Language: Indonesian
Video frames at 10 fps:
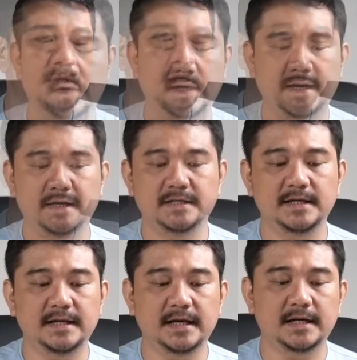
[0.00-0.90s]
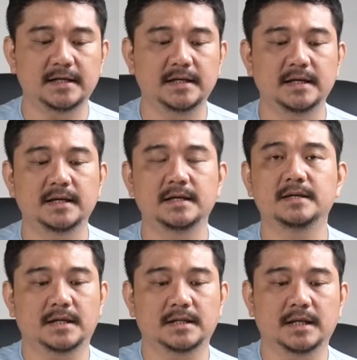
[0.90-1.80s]
Oke, okay, di sini ada
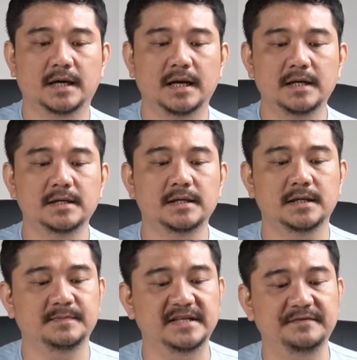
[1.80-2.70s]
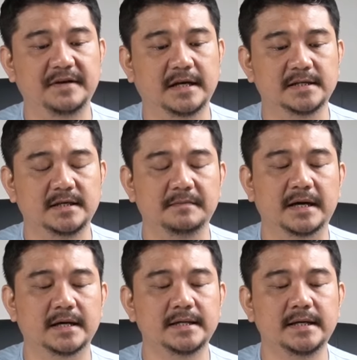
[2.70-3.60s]
tertera spesifikasi
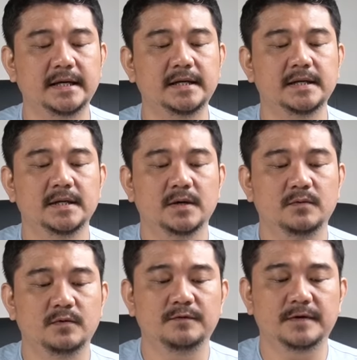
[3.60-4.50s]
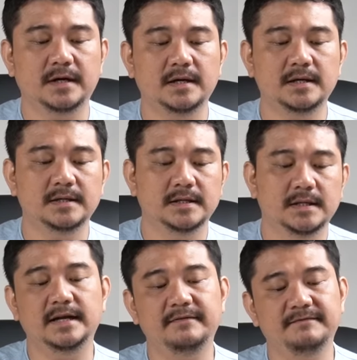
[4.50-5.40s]
barangnya ya. Woofer,
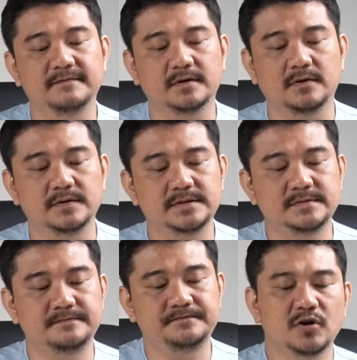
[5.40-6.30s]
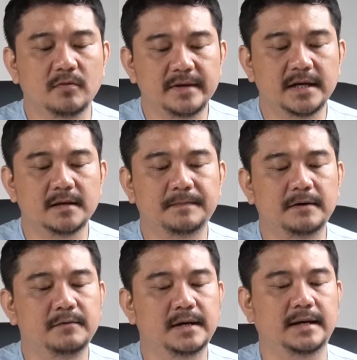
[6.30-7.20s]
depth, cone, nominal
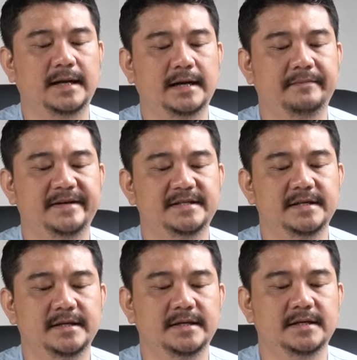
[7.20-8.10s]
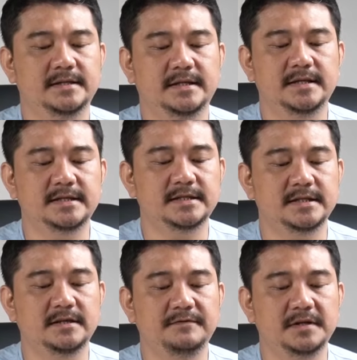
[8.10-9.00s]
power RMS-nya ya. Jadi
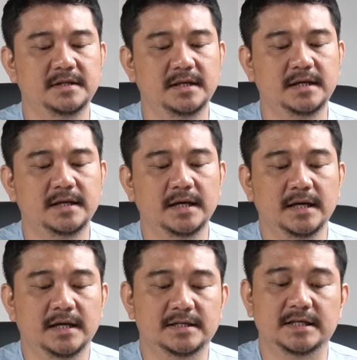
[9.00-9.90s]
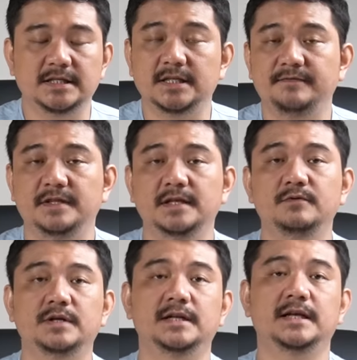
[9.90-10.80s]
sensitivity sensitivity
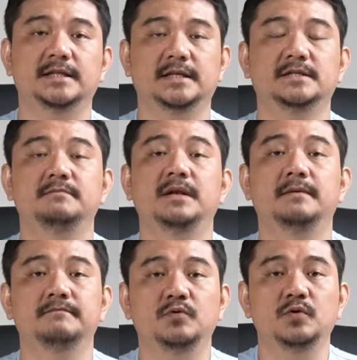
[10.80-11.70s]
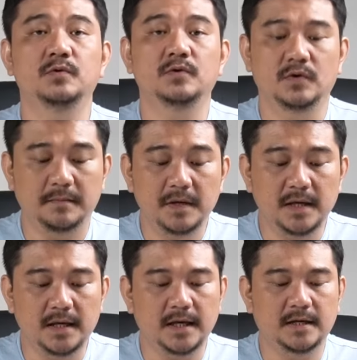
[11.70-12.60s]
udah di atas 90 dB
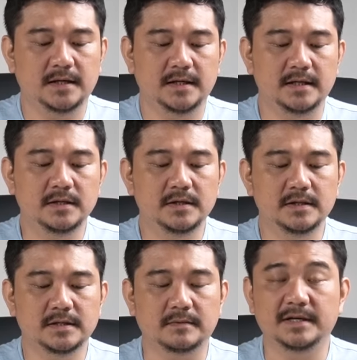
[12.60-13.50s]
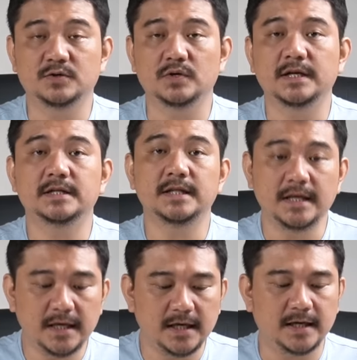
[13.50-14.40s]
ya. Ini termasuknya
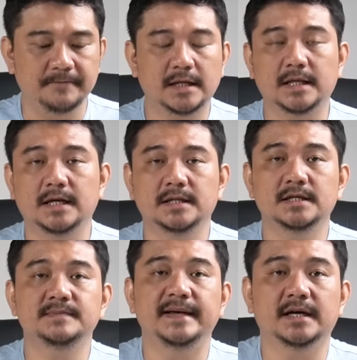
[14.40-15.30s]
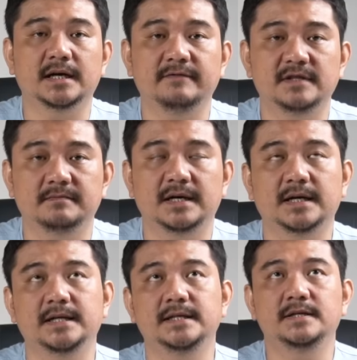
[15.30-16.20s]
tinggi. Rata-rata speaker
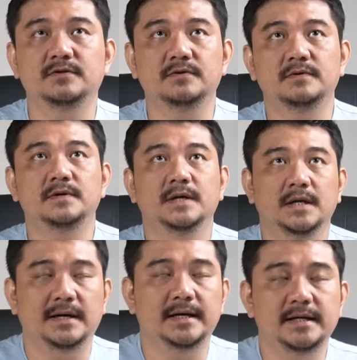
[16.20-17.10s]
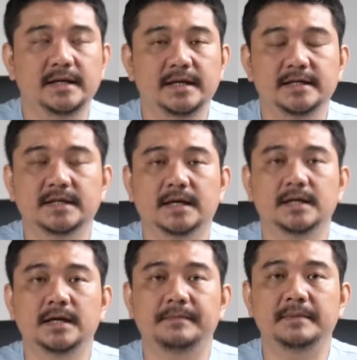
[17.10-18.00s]
aftermarket itu main di
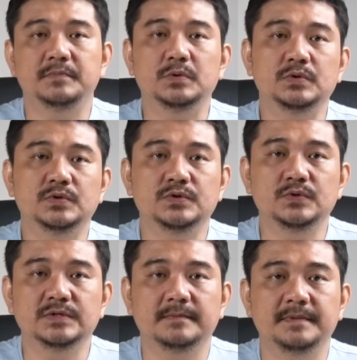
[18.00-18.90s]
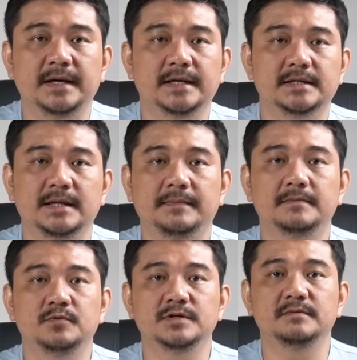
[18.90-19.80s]
kisaran 87 sampai
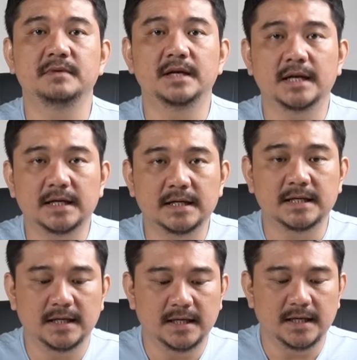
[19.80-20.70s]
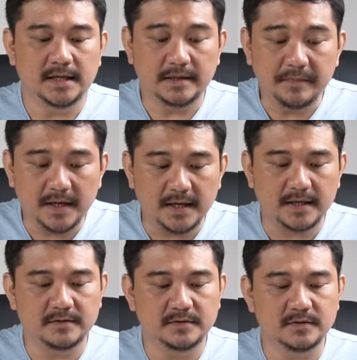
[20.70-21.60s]
89 dB
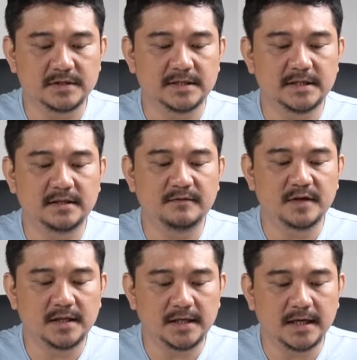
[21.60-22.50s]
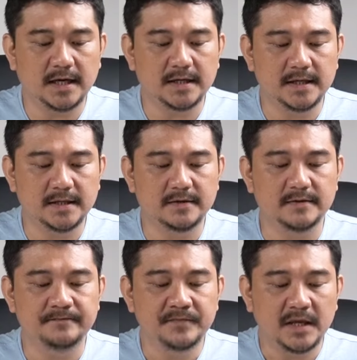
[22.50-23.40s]
untuk sensitivitinya
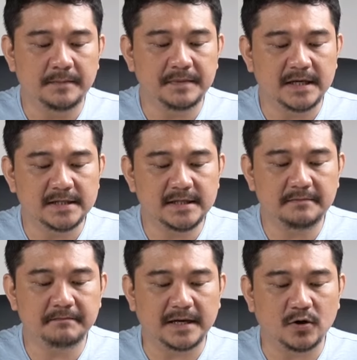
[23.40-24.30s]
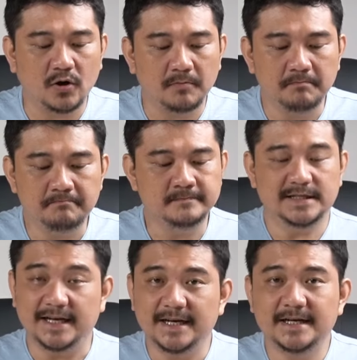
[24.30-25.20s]
gitu. Impedansi 4 ohm,
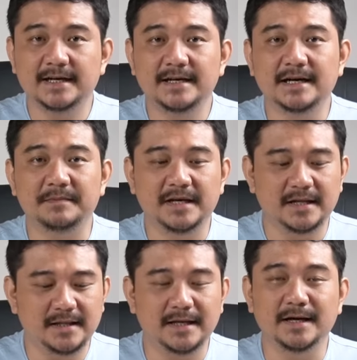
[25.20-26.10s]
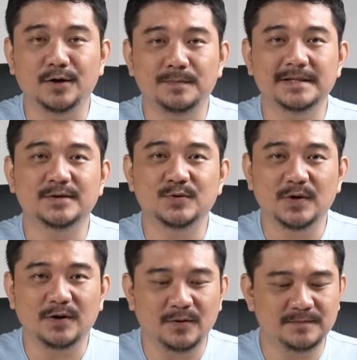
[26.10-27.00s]
sayangnya dia nggak bikin 3 ohm atau
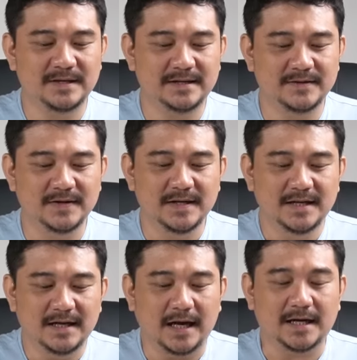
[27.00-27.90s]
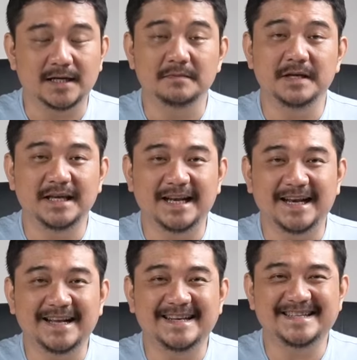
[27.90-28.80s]
2 ohm gitu. Akan lebih gila
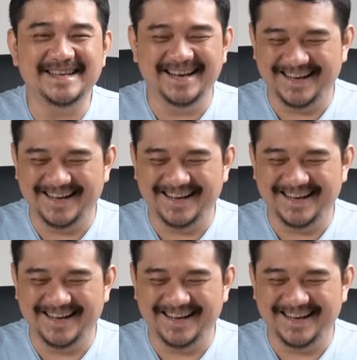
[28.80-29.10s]
lagi sih.